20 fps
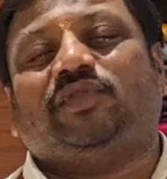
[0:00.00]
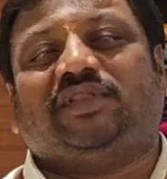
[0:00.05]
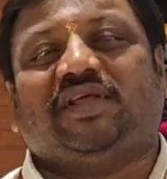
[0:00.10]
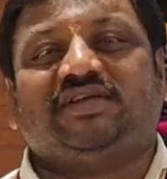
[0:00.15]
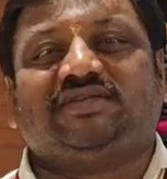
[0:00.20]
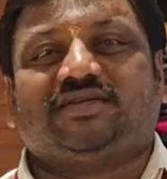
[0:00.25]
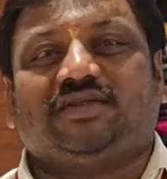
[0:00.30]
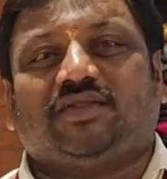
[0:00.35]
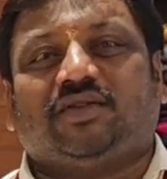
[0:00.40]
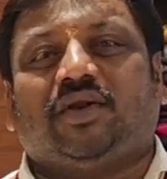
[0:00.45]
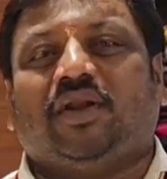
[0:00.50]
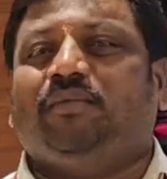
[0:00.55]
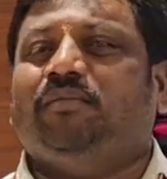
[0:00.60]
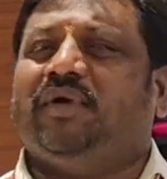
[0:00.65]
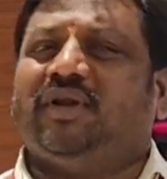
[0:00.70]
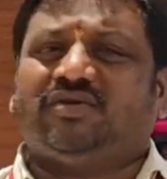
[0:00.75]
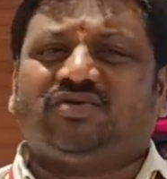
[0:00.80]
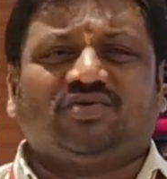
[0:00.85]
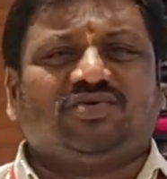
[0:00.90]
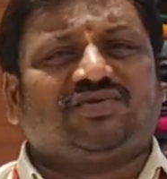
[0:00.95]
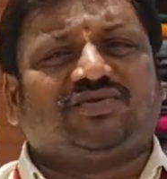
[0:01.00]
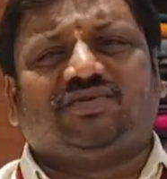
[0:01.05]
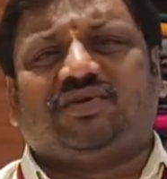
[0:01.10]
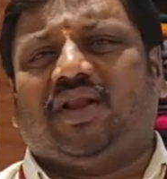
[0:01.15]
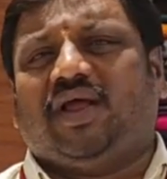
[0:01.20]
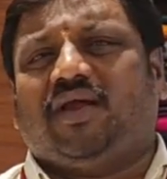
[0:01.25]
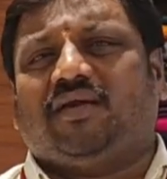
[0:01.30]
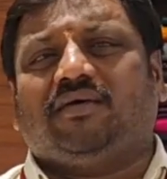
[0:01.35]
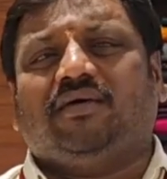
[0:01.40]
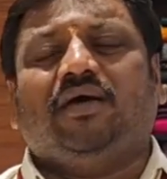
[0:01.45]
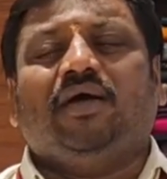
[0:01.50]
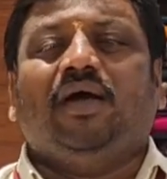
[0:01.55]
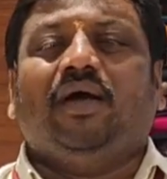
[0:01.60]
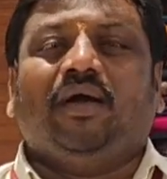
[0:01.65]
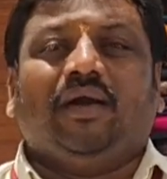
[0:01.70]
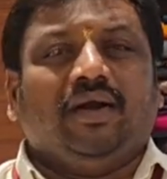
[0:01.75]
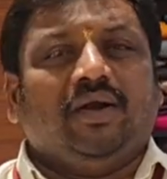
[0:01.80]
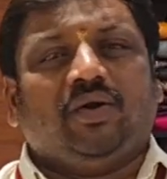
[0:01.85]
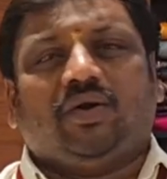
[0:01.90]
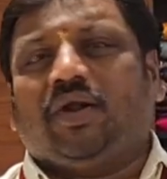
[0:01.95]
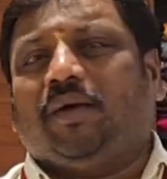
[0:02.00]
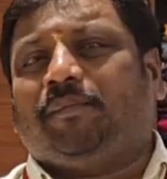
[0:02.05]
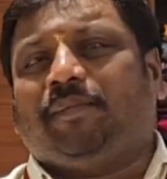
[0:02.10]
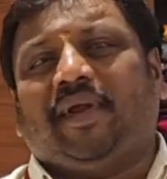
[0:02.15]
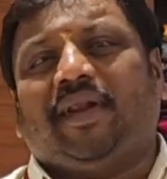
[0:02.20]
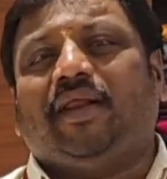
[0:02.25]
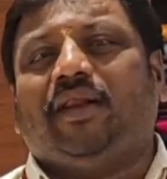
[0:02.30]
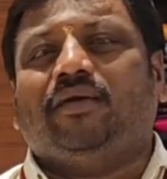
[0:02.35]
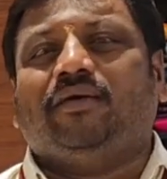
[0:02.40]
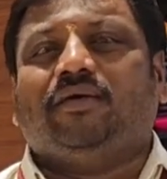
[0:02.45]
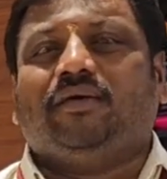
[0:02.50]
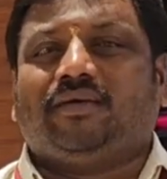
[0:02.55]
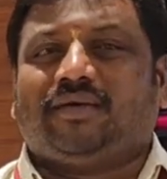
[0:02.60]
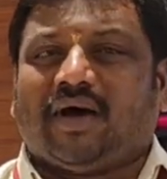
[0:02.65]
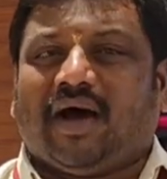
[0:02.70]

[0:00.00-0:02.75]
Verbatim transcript: ఉద్దేశంతోనే మీరు చూస్తున్నారు ఇంట్లో పిల్లలు